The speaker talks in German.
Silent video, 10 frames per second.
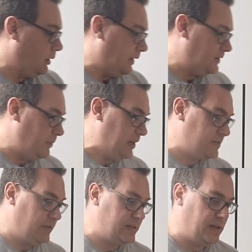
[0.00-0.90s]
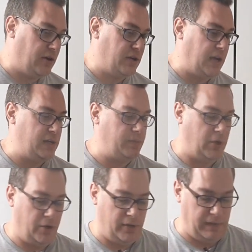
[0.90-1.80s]
Also mehr soll es dann auch gar nicht
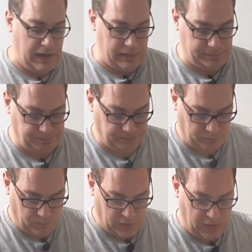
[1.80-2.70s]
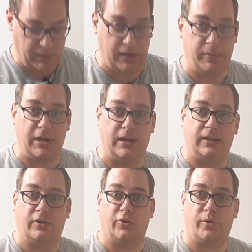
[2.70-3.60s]
mehr heute werden. Ich werde mir nachher
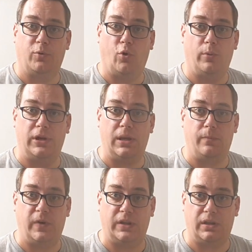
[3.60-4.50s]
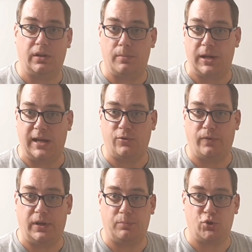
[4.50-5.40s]
dann noch eine Probe nehmen, werde dann den
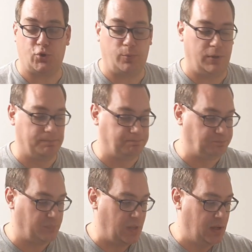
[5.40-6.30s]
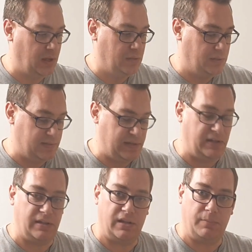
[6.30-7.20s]
Plato-Wert bestimmen. Den
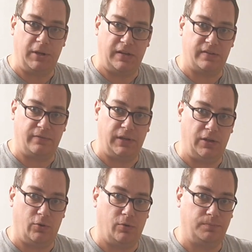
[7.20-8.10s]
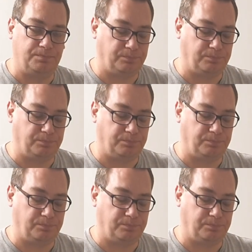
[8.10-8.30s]
seht ihr dann im nächsten Video.